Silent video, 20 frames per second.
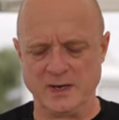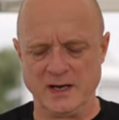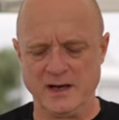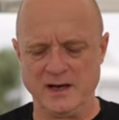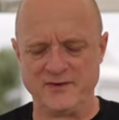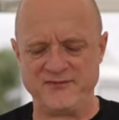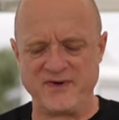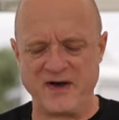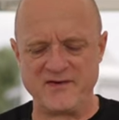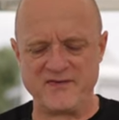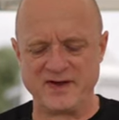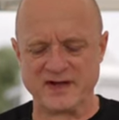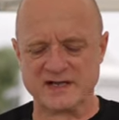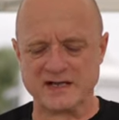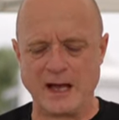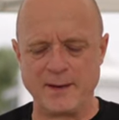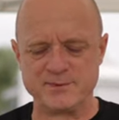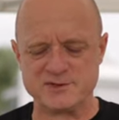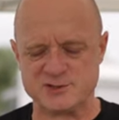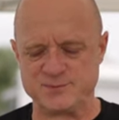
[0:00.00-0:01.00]
äh,
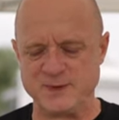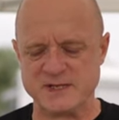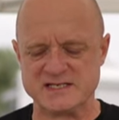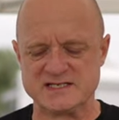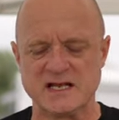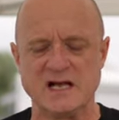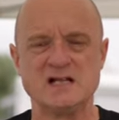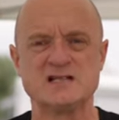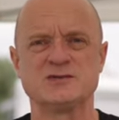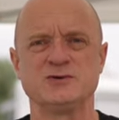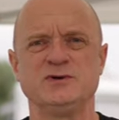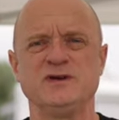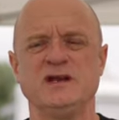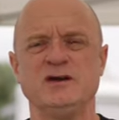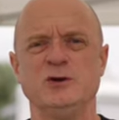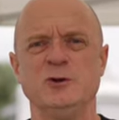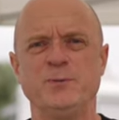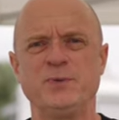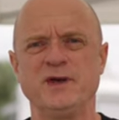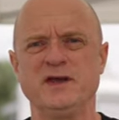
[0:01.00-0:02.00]
Fahrwerk habt, speziell zu
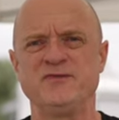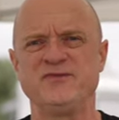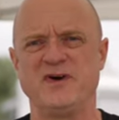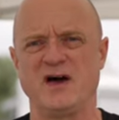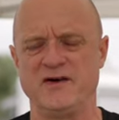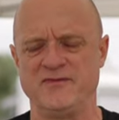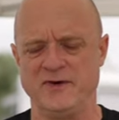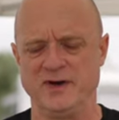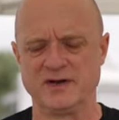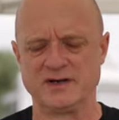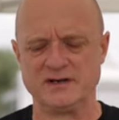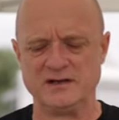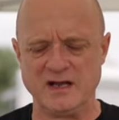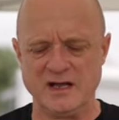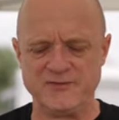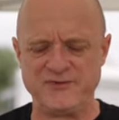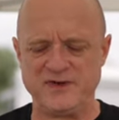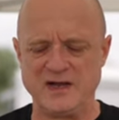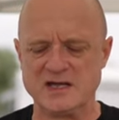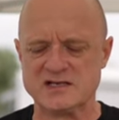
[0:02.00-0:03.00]
den Hybridfahrwerken,
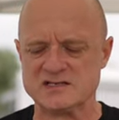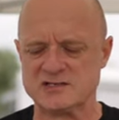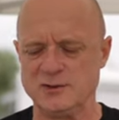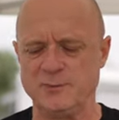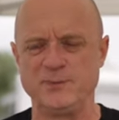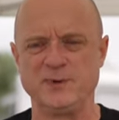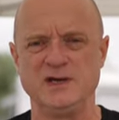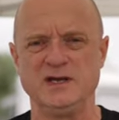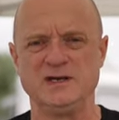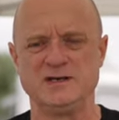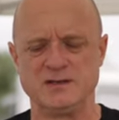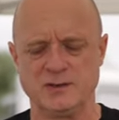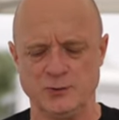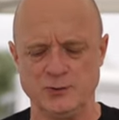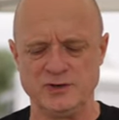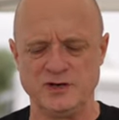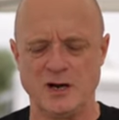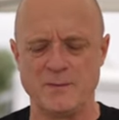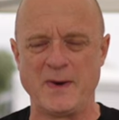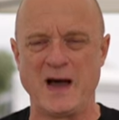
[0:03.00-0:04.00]
FES-Hybrid
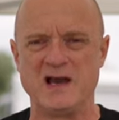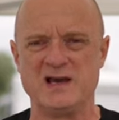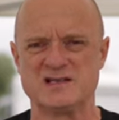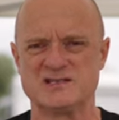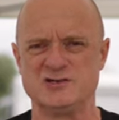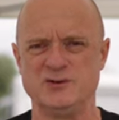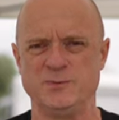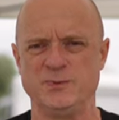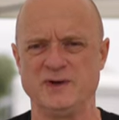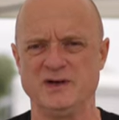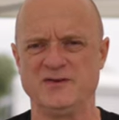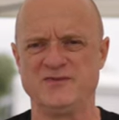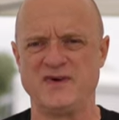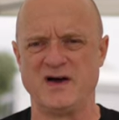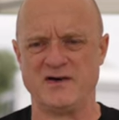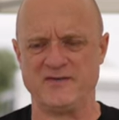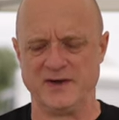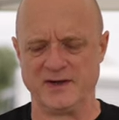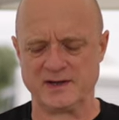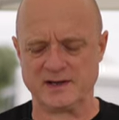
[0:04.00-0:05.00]
und normales
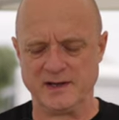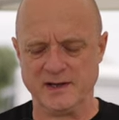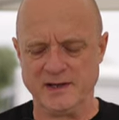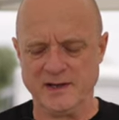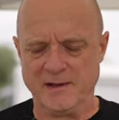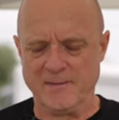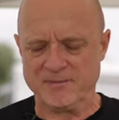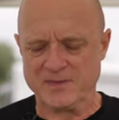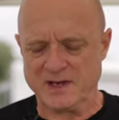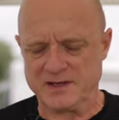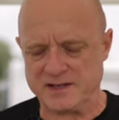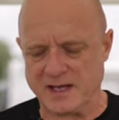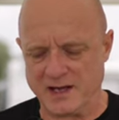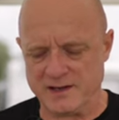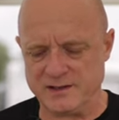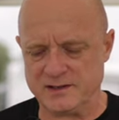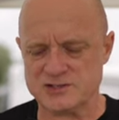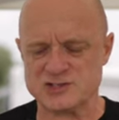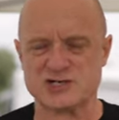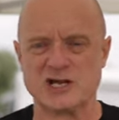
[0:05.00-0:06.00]
Hybridfahrwerk,
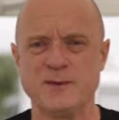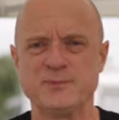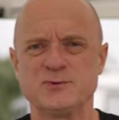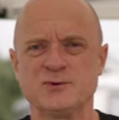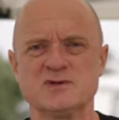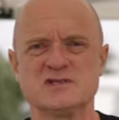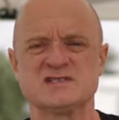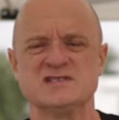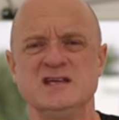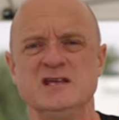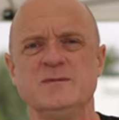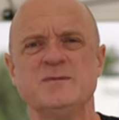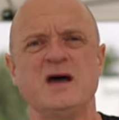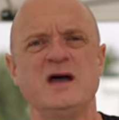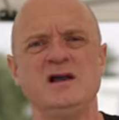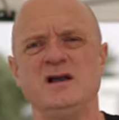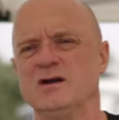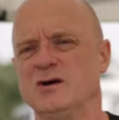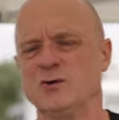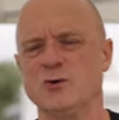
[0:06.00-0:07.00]
dann schreibt uns eine
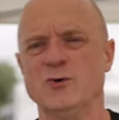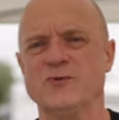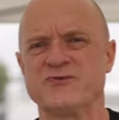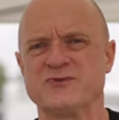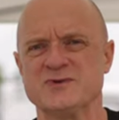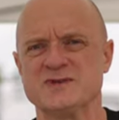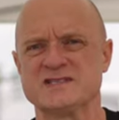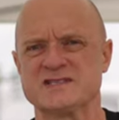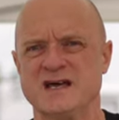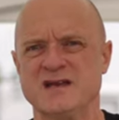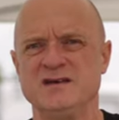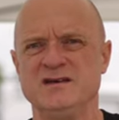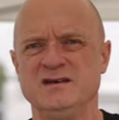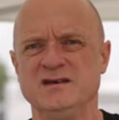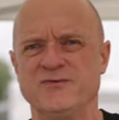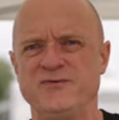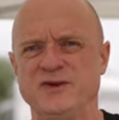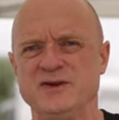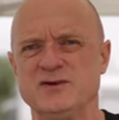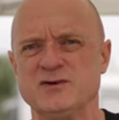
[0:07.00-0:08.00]
E-Mail, ruft uns an.
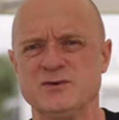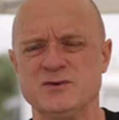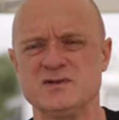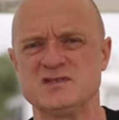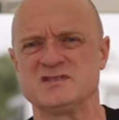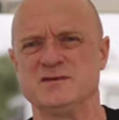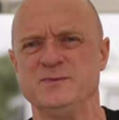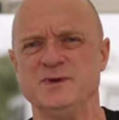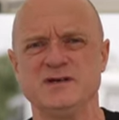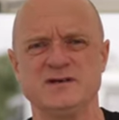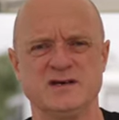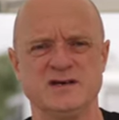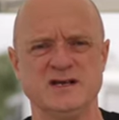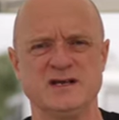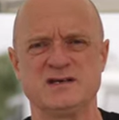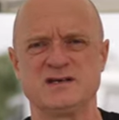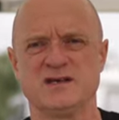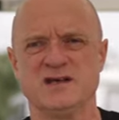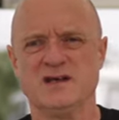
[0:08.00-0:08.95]
Ihr findet uns im Internet